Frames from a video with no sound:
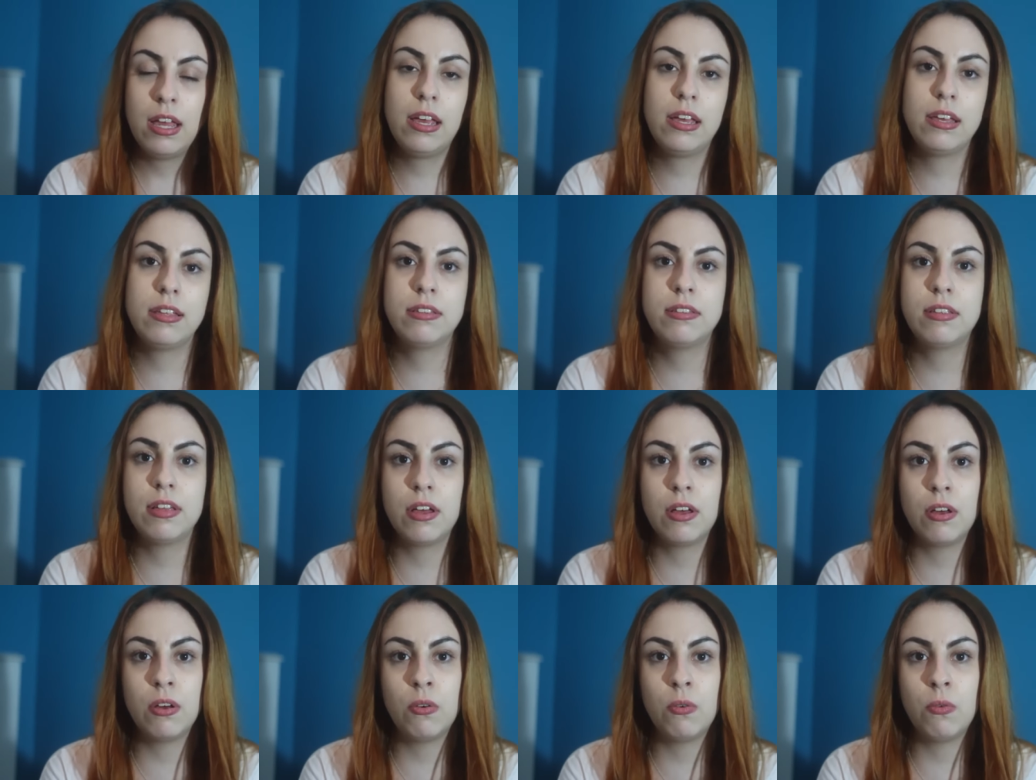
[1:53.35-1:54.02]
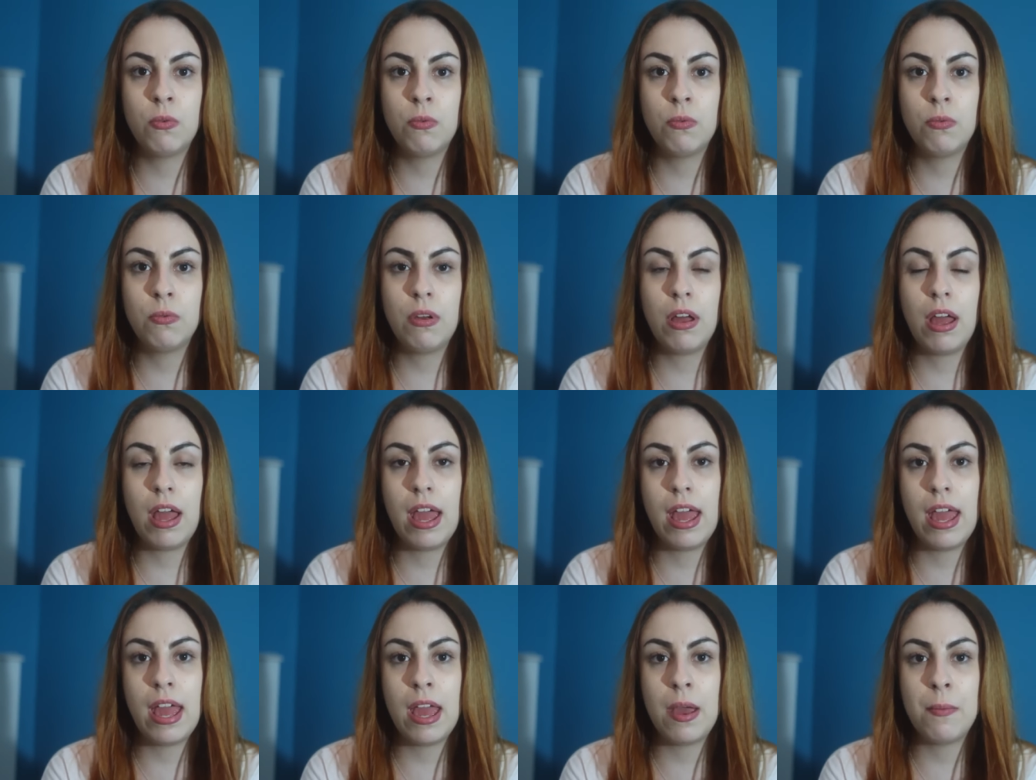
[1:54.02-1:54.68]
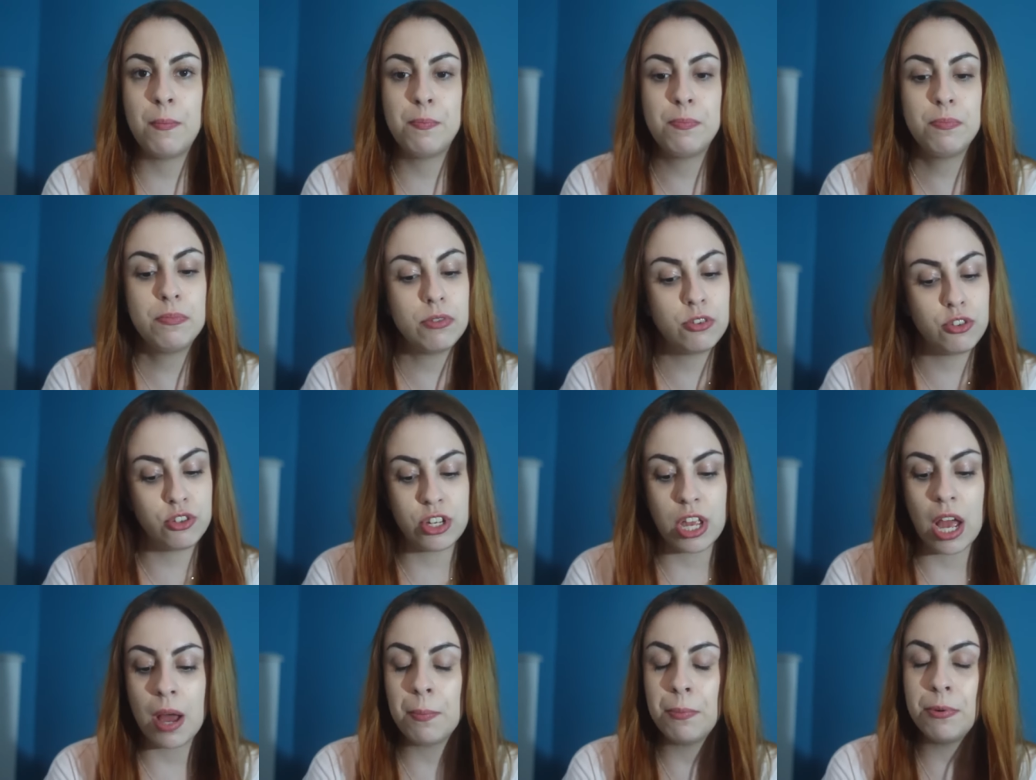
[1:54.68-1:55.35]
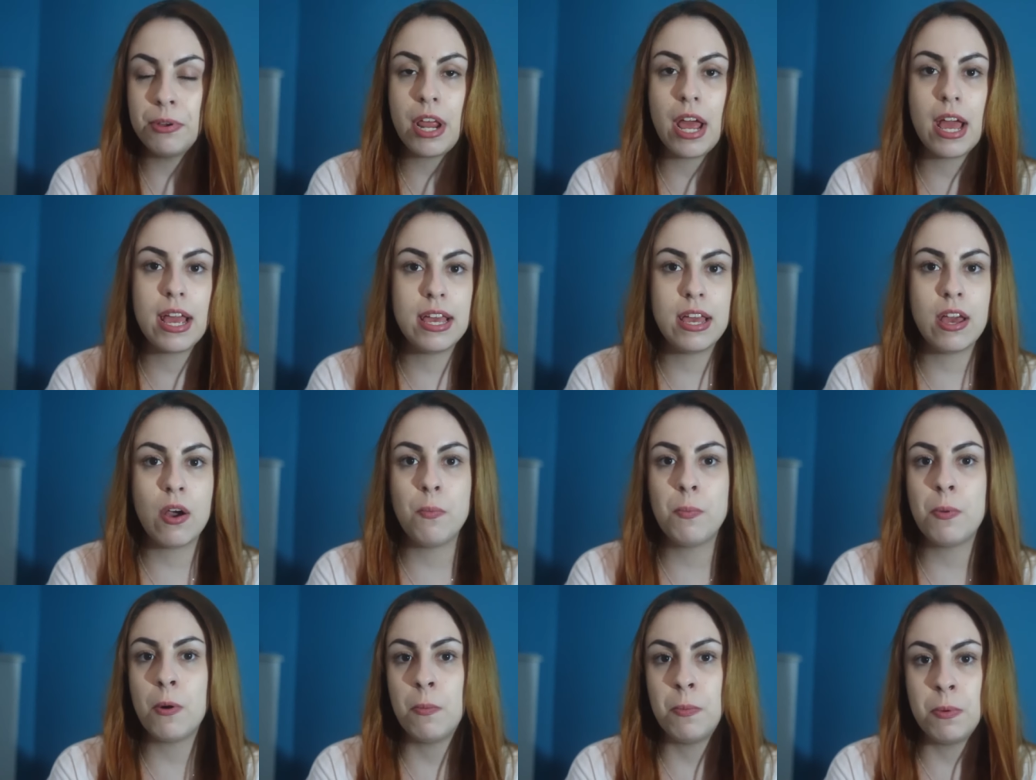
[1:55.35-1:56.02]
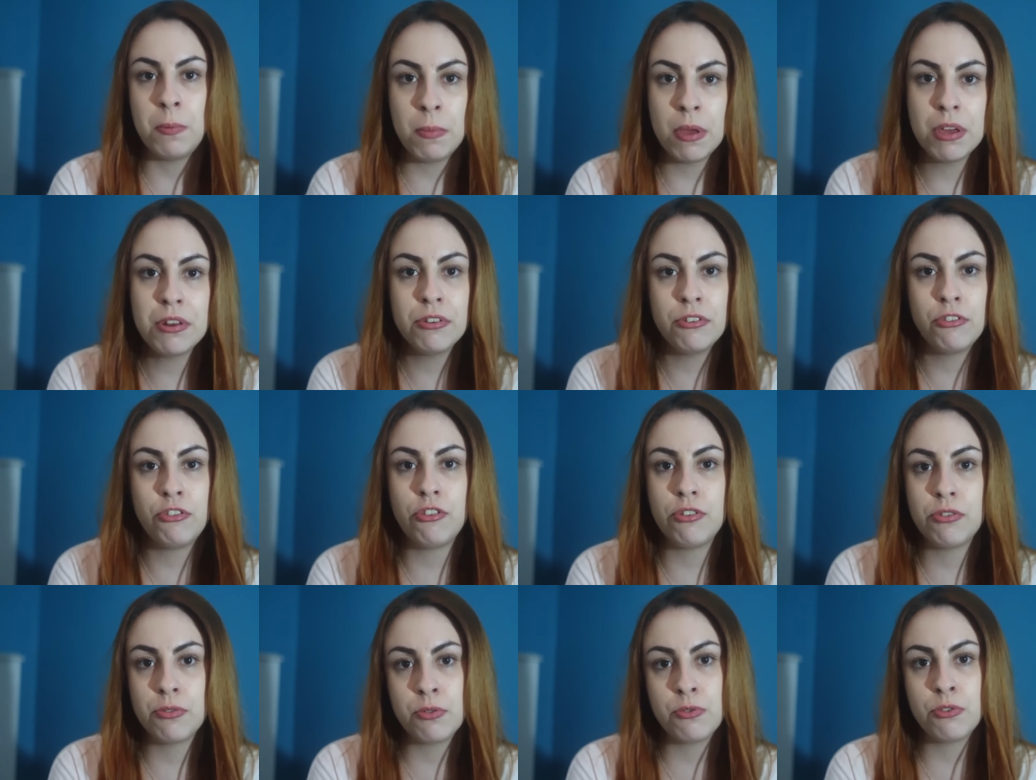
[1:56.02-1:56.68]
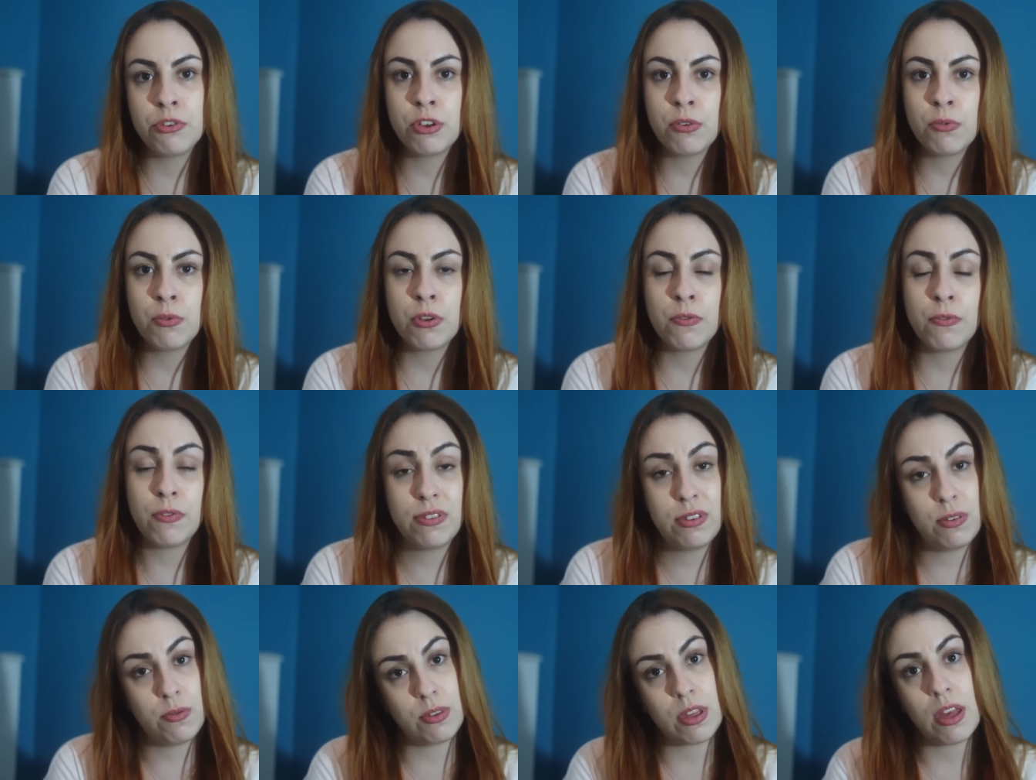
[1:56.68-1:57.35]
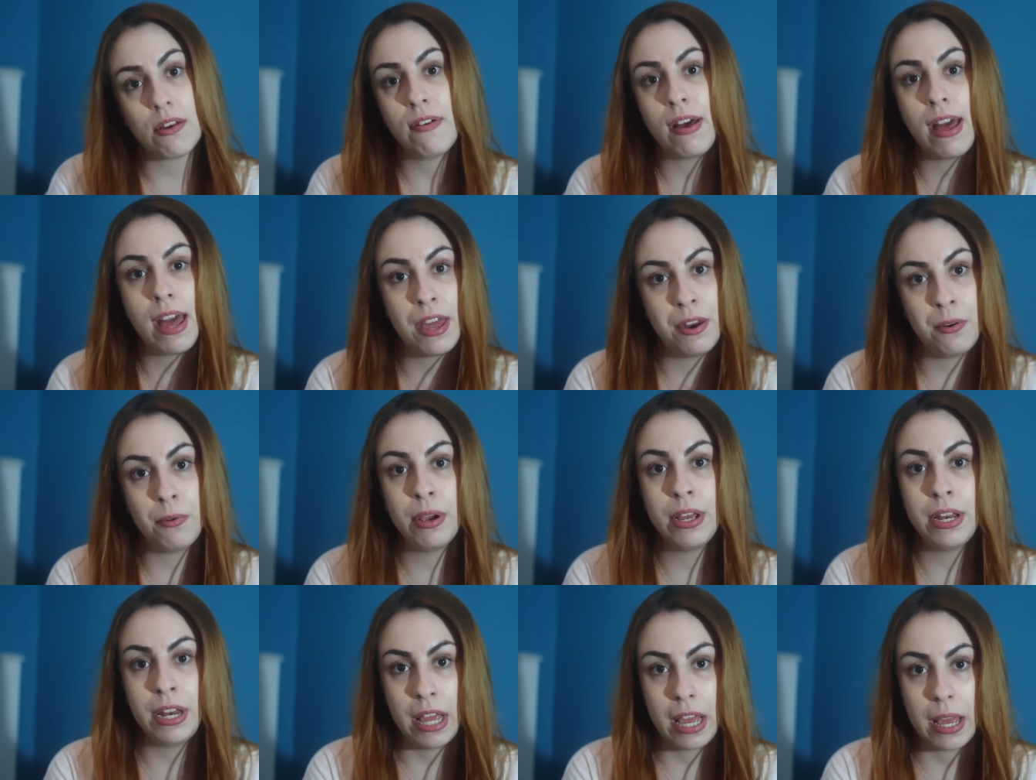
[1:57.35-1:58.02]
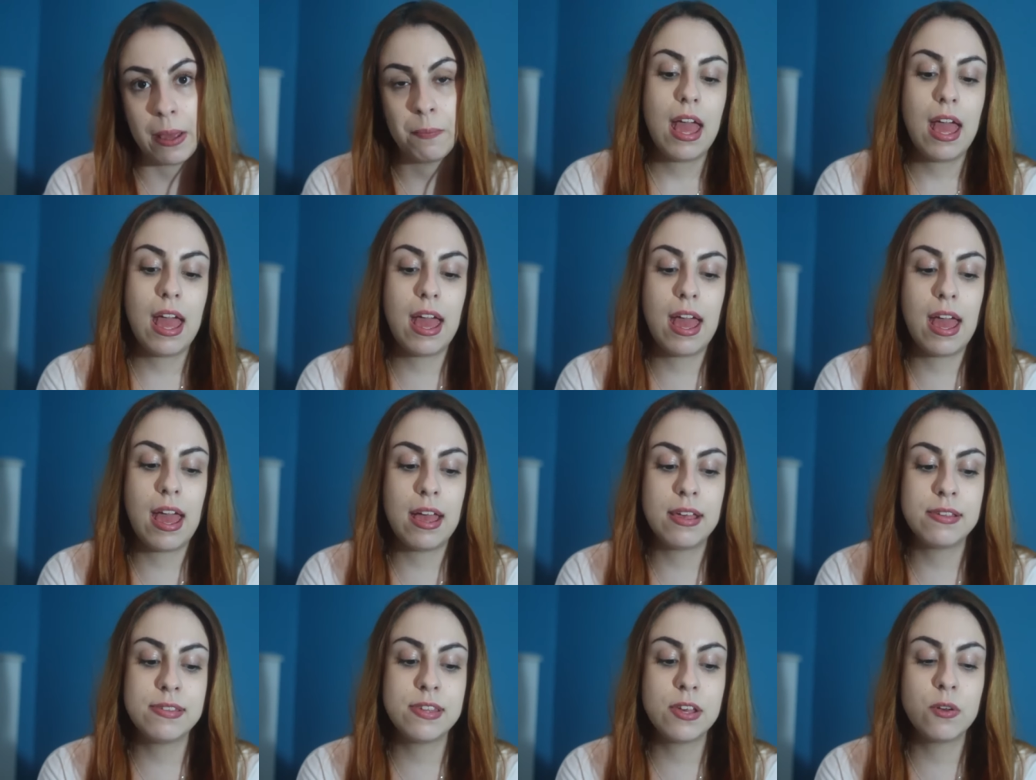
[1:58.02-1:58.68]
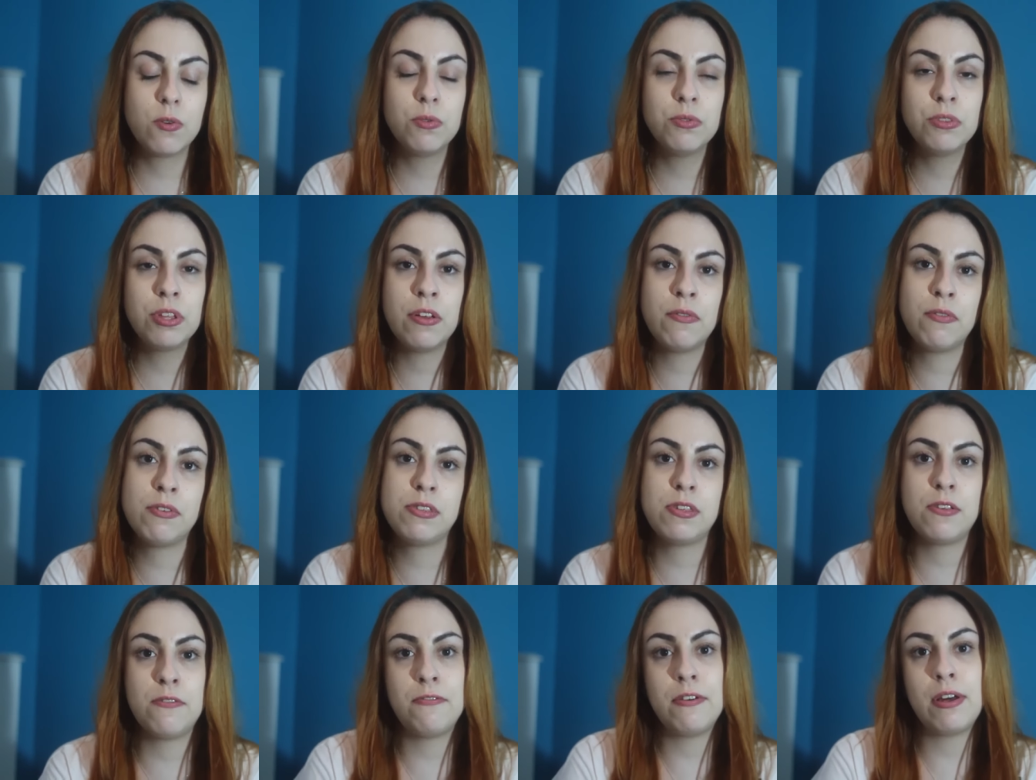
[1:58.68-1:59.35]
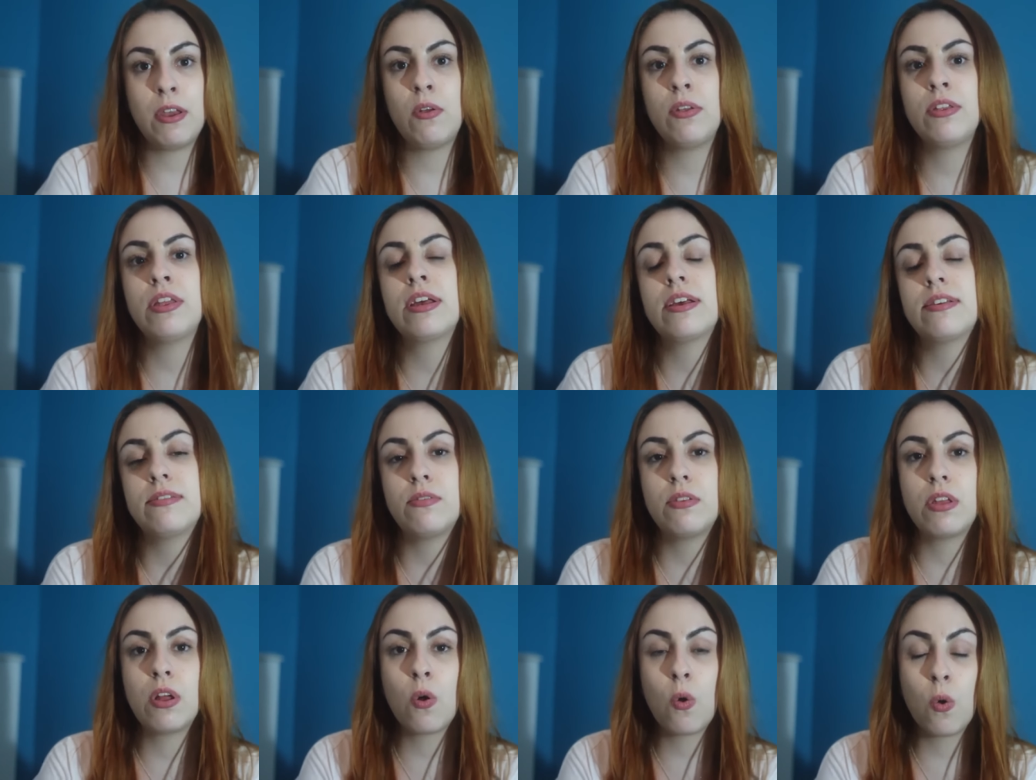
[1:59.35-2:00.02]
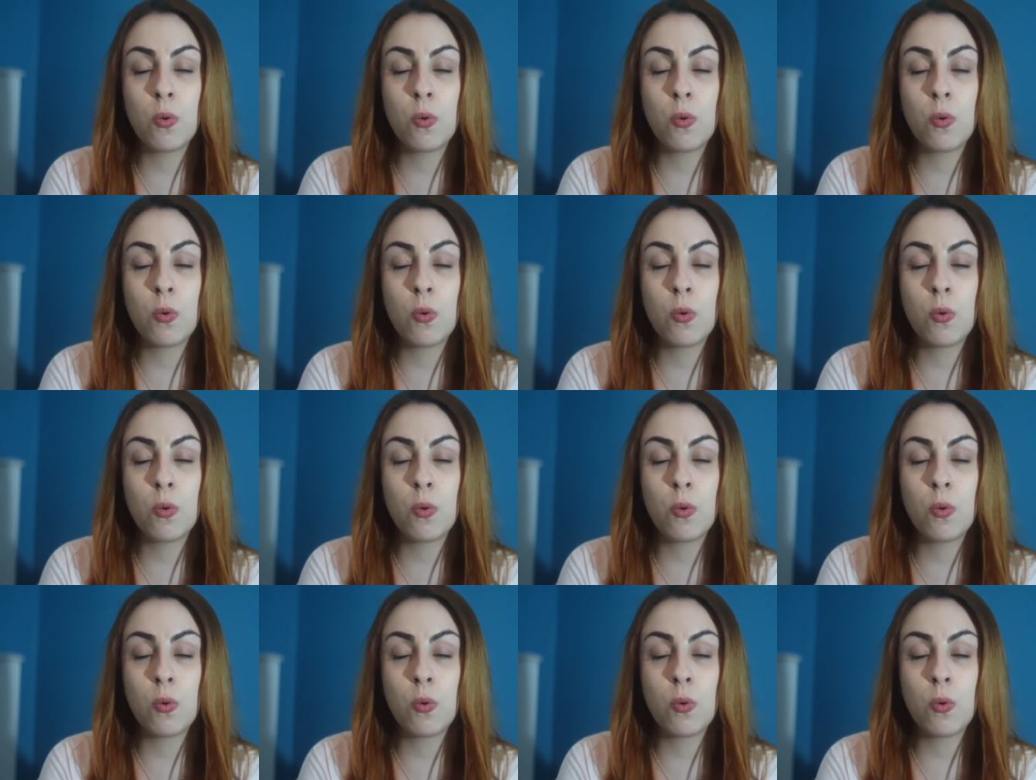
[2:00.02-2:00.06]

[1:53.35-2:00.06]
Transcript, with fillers: Então, é, já por aí é o, o primeiro indício de que o que você usava era o Enê. É, segundo que você falou na questão da